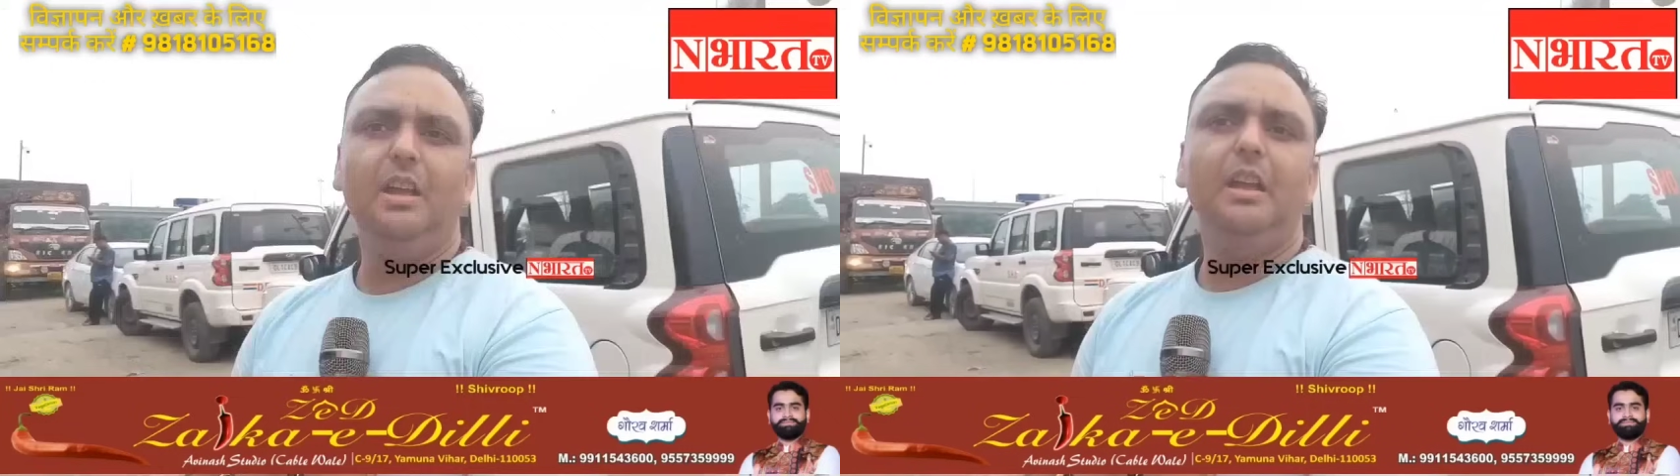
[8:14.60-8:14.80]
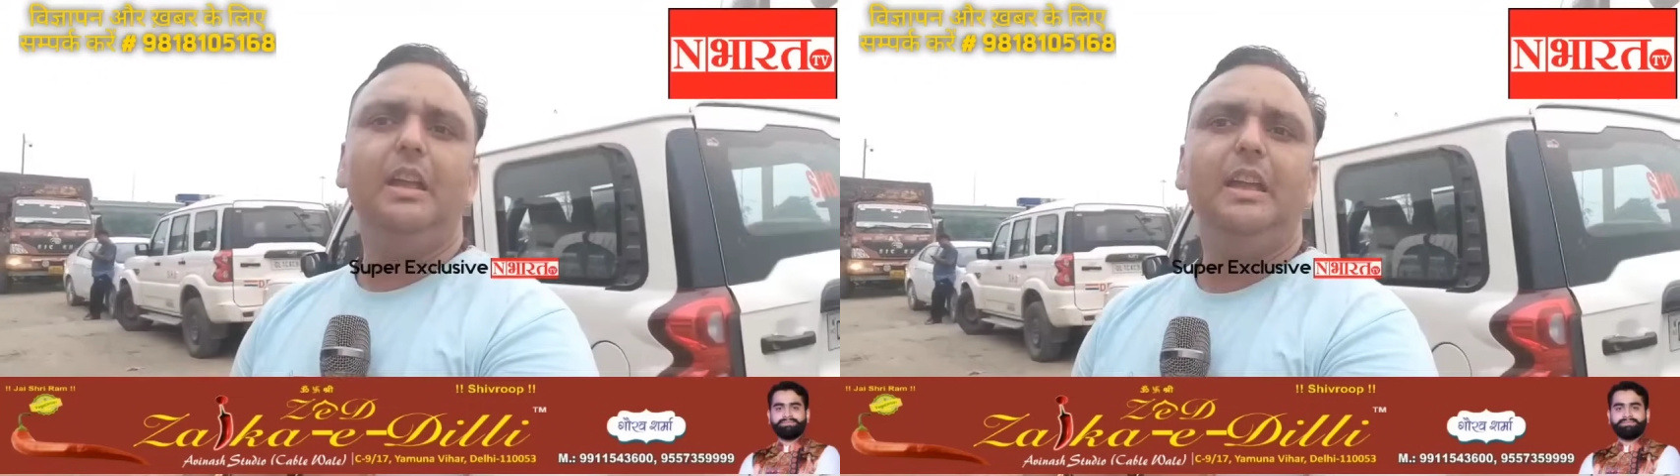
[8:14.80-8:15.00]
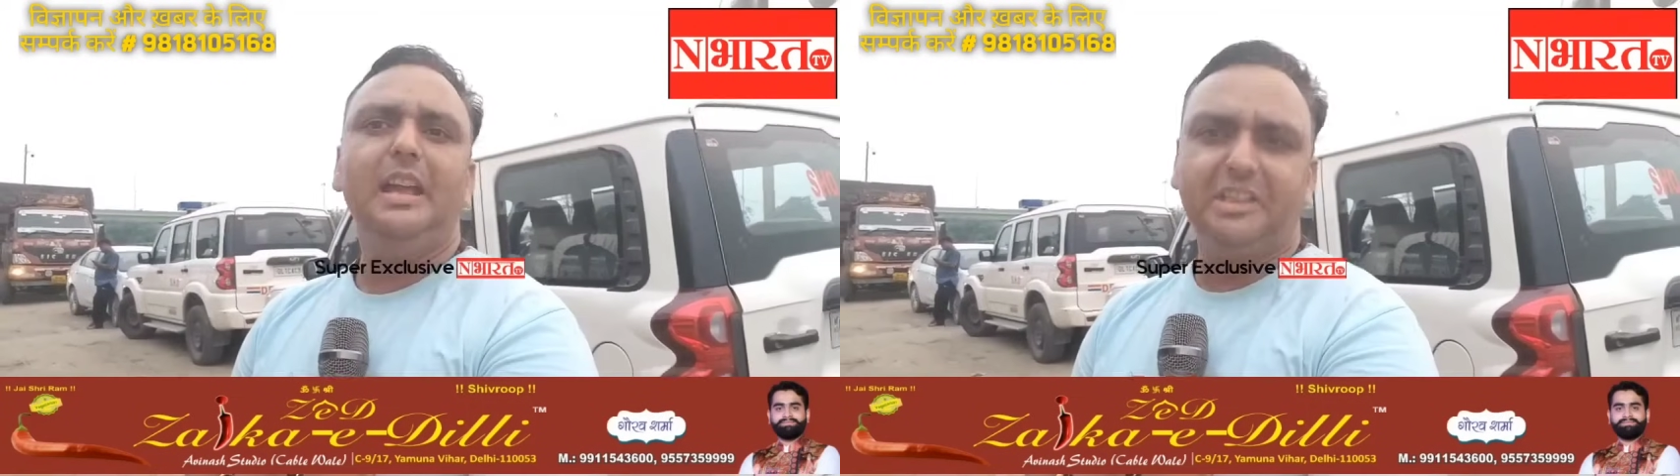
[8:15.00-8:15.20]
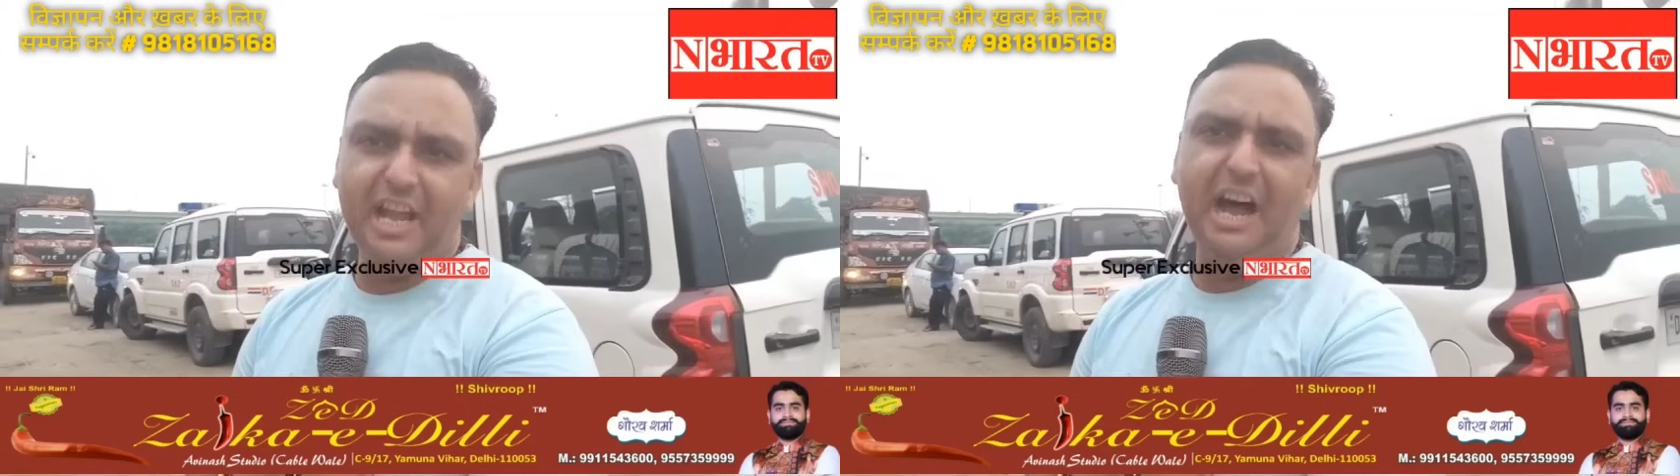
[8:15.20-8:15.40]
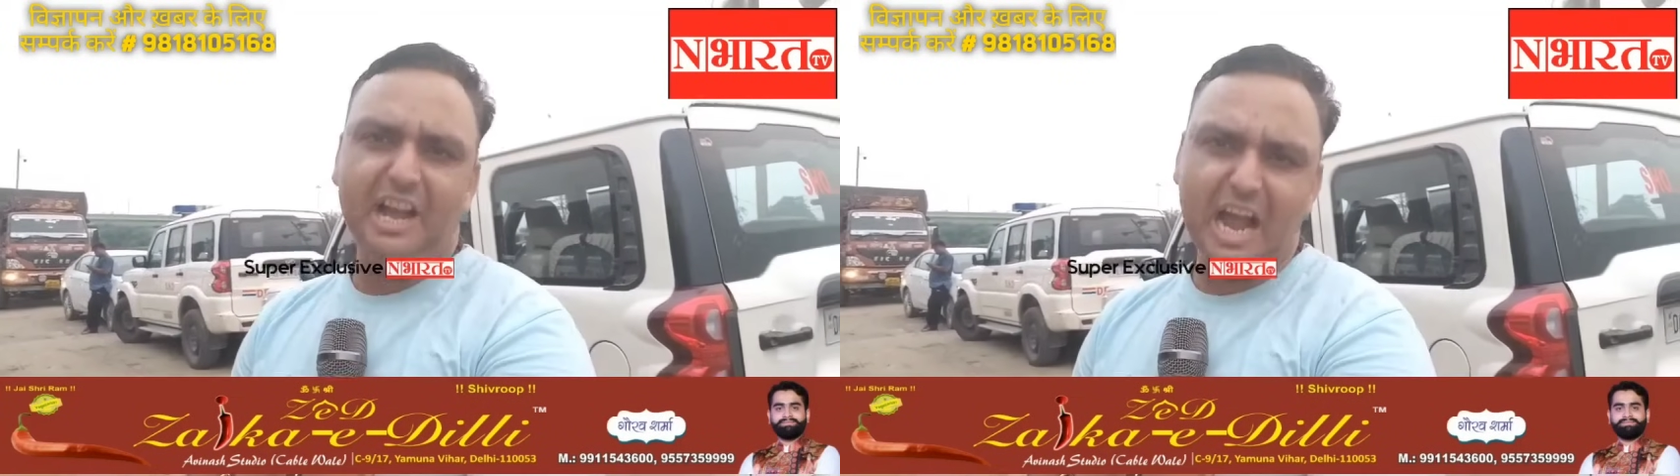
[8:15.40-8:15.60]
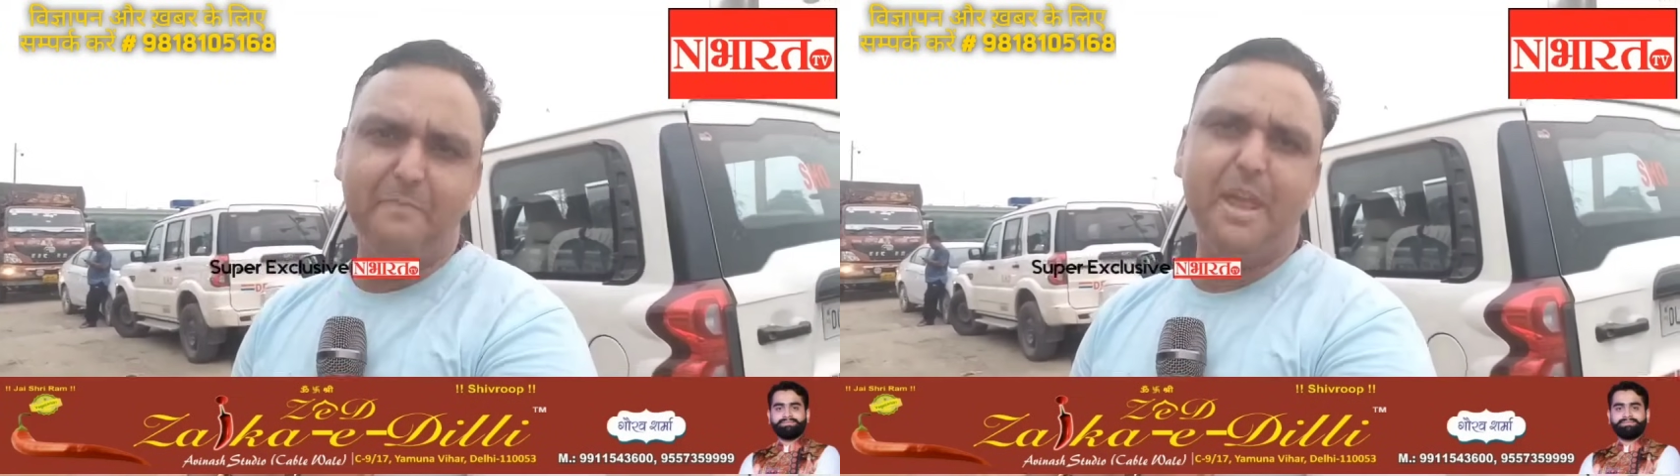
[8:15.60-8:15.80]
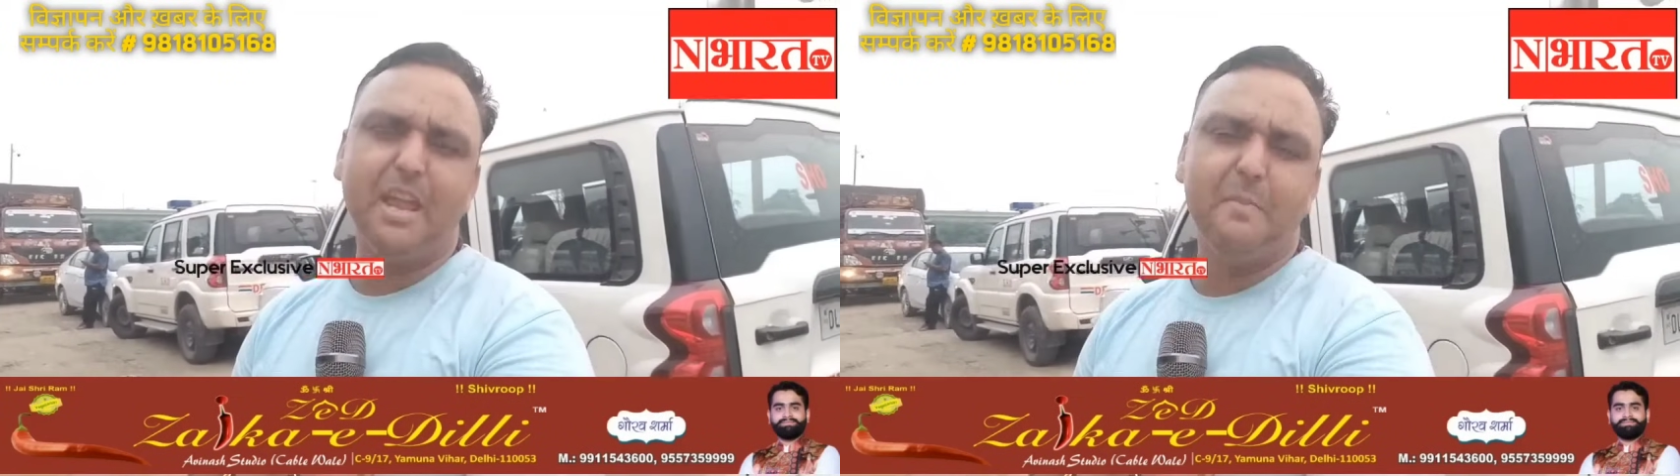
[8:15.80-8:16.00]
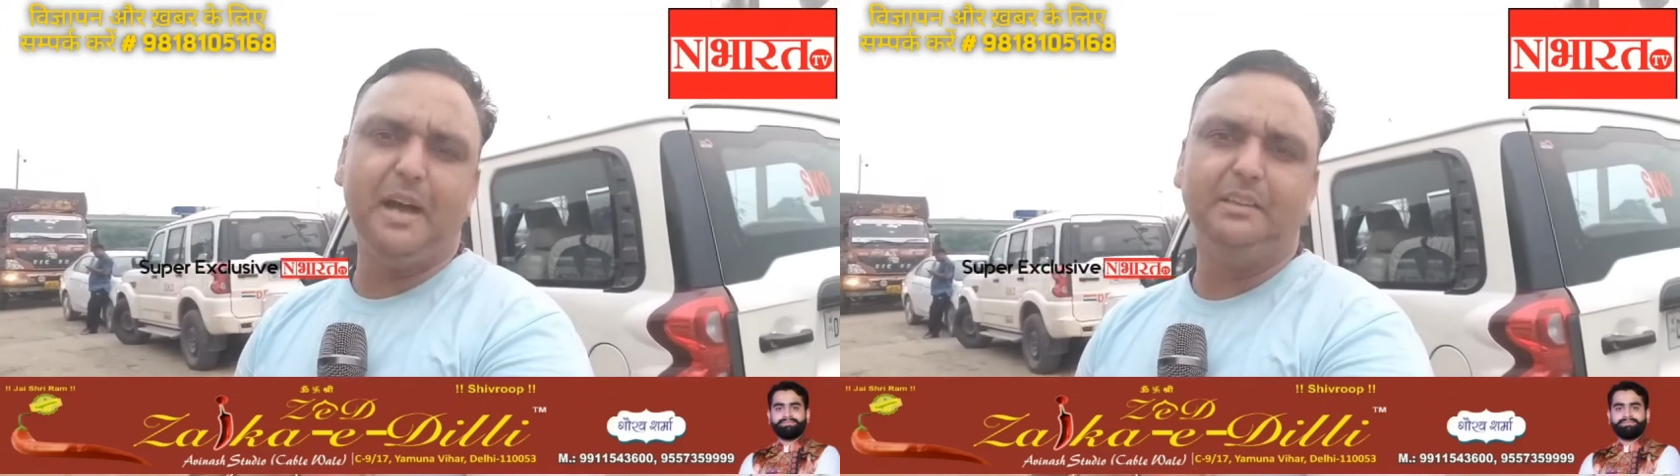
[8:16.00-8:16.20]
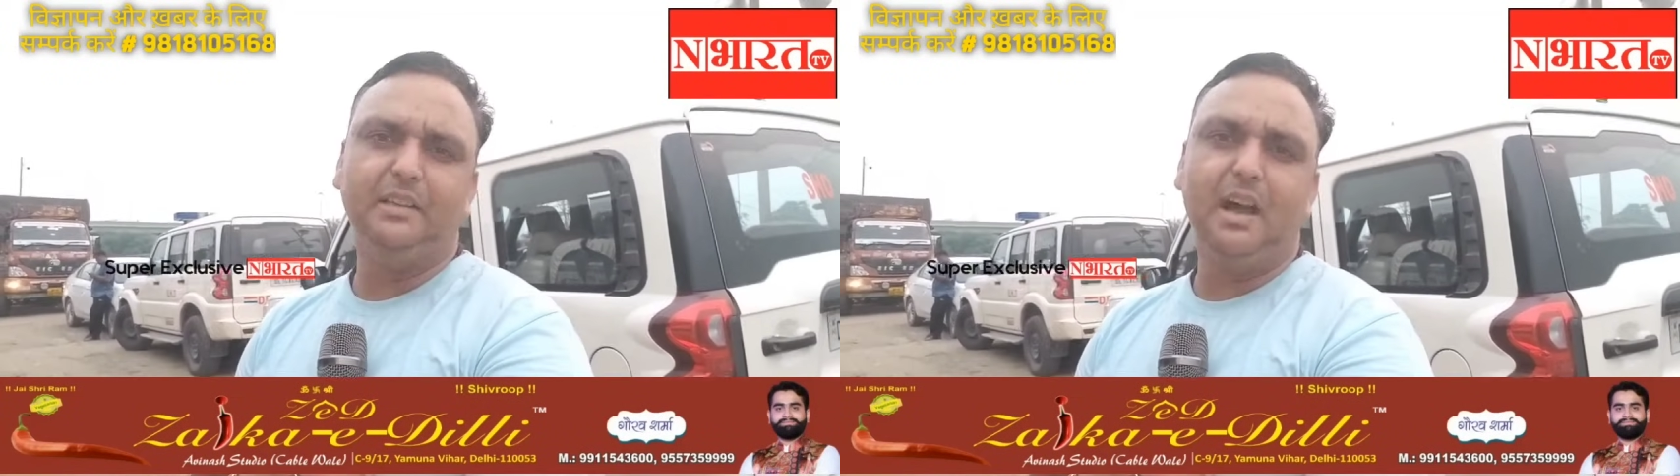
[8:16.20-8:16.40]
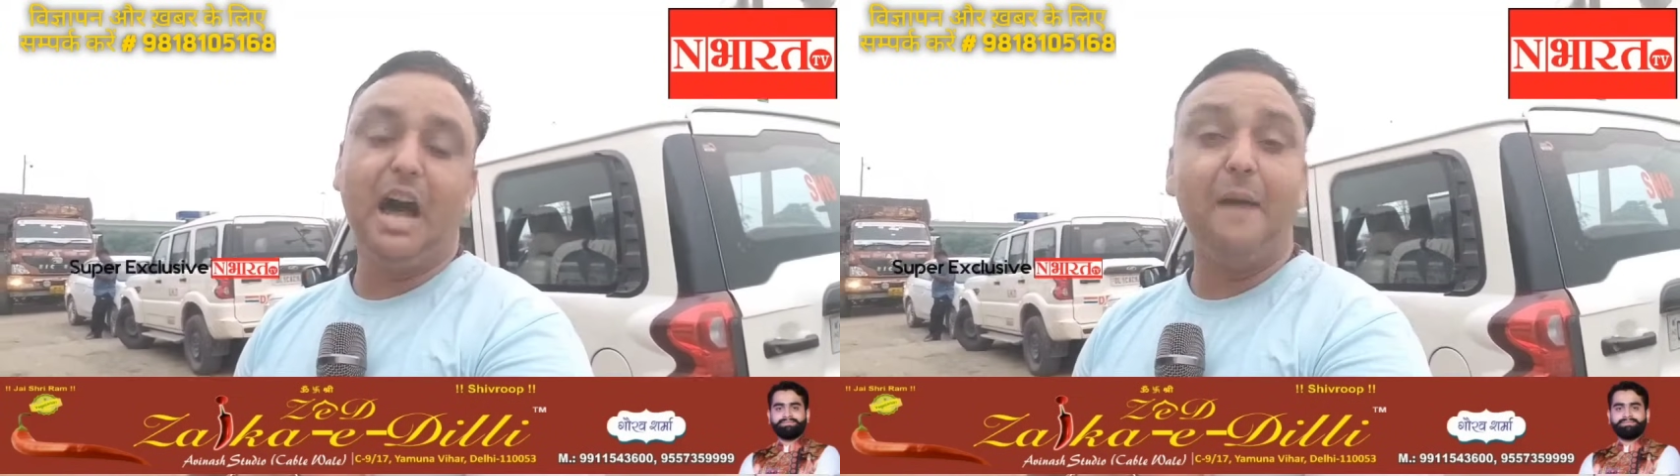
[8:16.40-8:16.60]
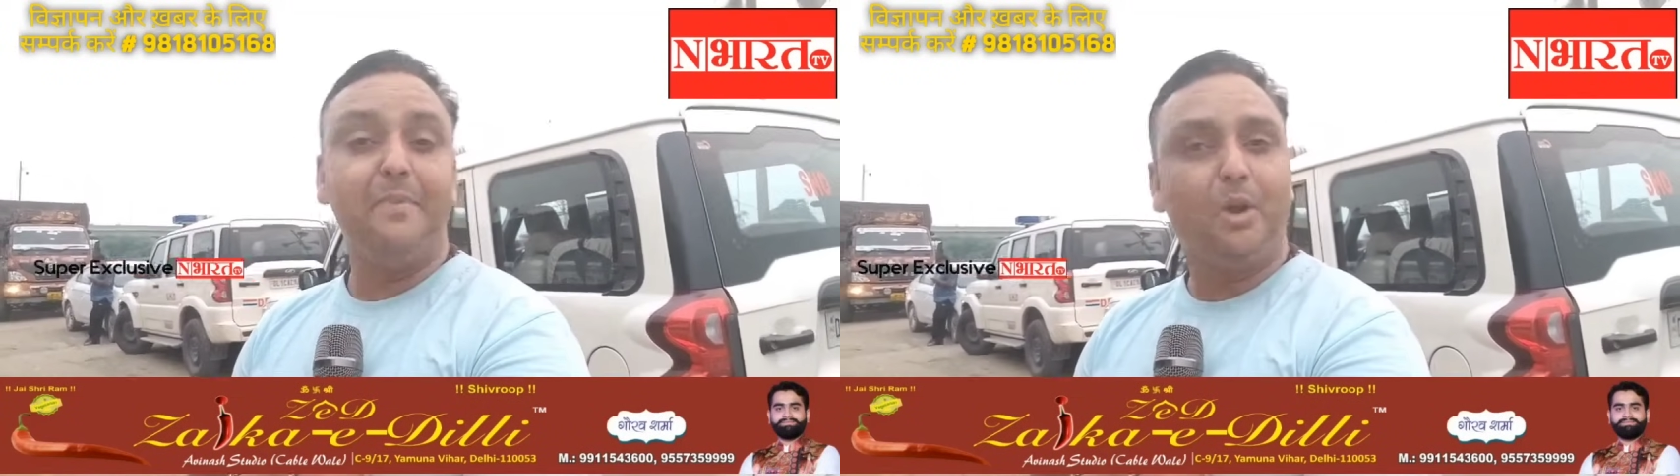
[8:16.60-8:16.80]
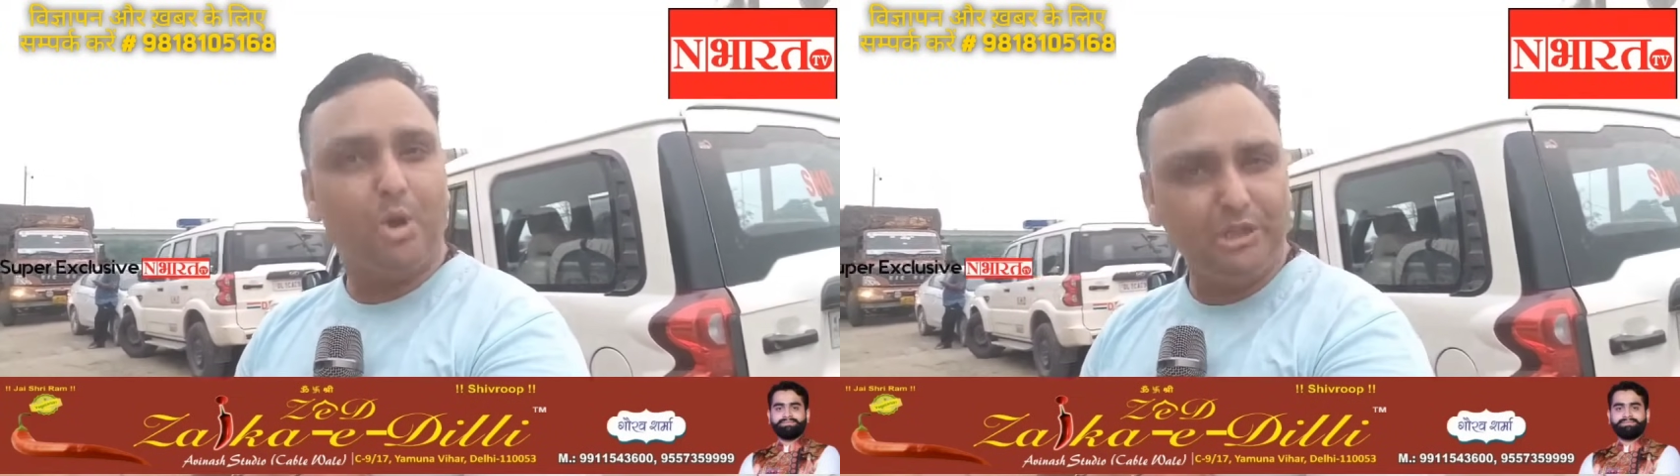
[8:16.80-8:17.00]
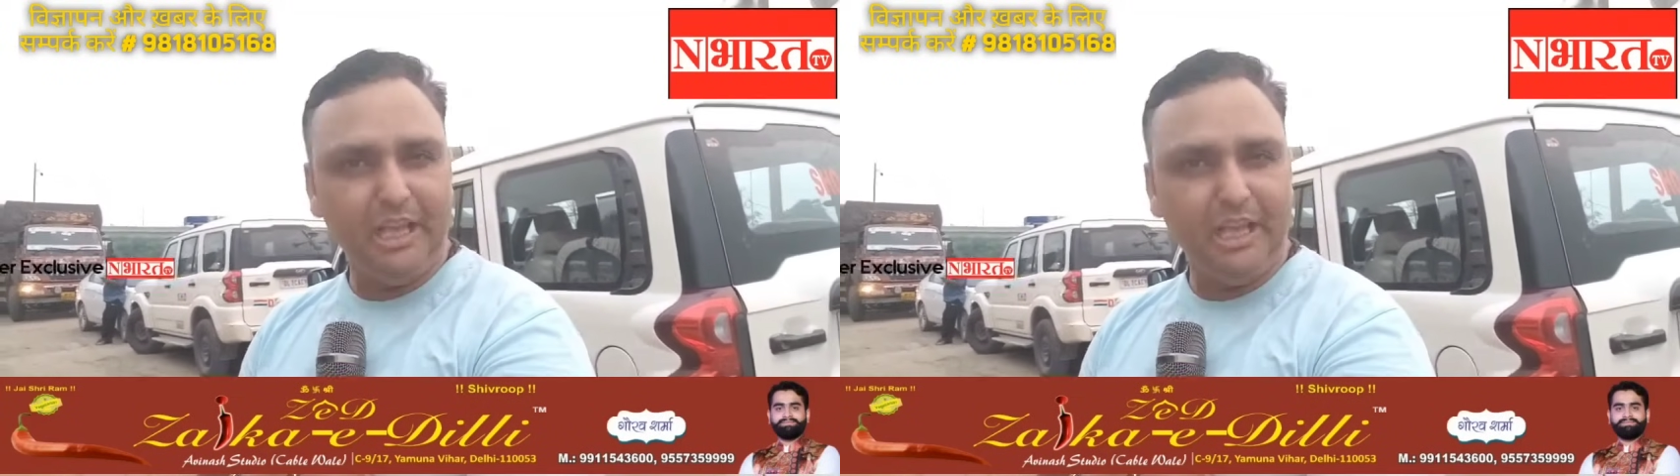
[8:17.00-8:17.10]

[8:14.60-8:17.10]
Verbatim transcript: पैसे दें इतने हंगामे के बाद जेल जाने की